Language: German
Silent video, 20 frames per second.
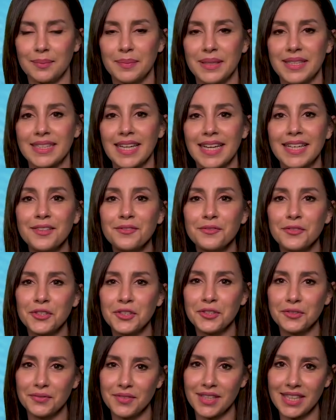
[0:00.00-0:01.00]
Bis dahin
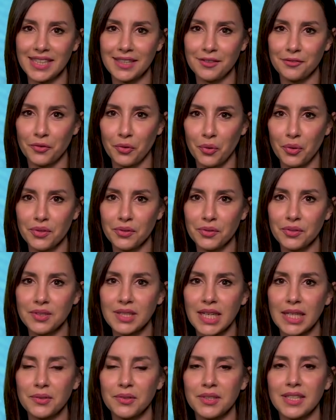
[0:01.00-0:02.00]
wünschen wir Ihnen frohe
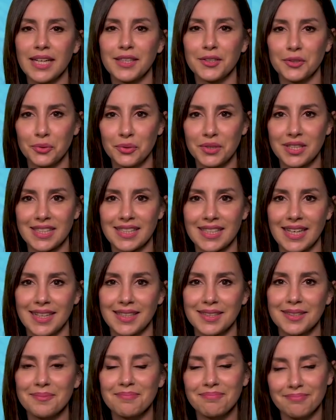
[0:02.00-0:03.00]
Ostern und eine gute
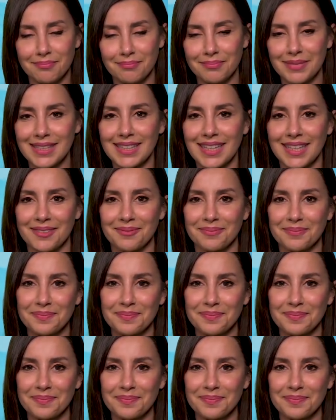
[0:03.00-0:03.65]
Zeit. Bis dann.